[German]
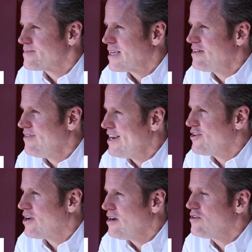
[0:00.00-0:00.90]
Ein
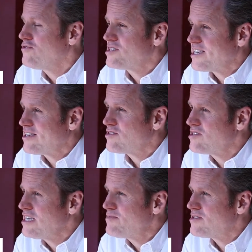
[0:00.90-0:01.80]
Value-Rang von
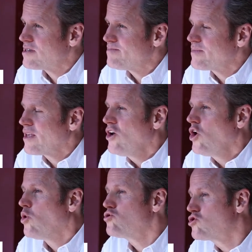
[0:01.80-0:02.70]
76.
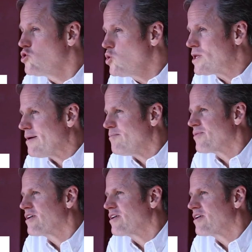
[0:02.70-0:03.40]
Und zudem